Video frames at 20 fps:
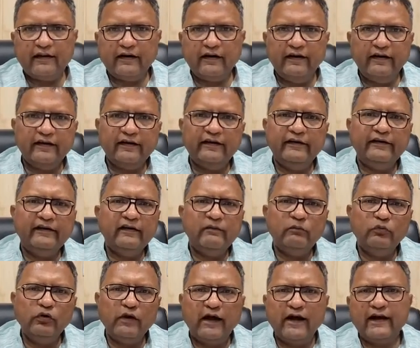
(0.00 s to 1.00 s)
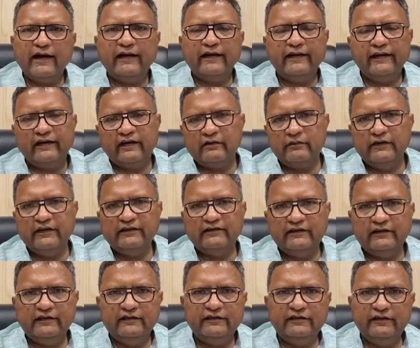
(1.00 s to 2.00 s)
करने के लिए बुलाए गए रमन
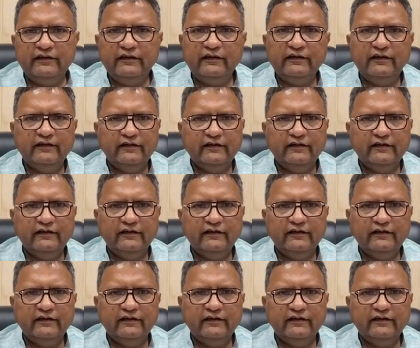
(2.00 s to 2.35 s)
सिंह जी